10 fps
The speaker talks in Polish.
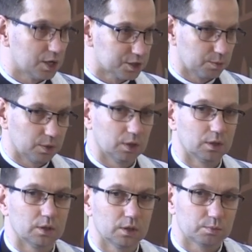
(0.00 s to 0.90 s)

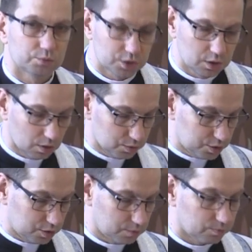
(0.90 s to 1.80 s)
ażeby
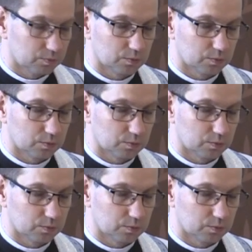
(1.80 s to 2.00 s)
przyjąć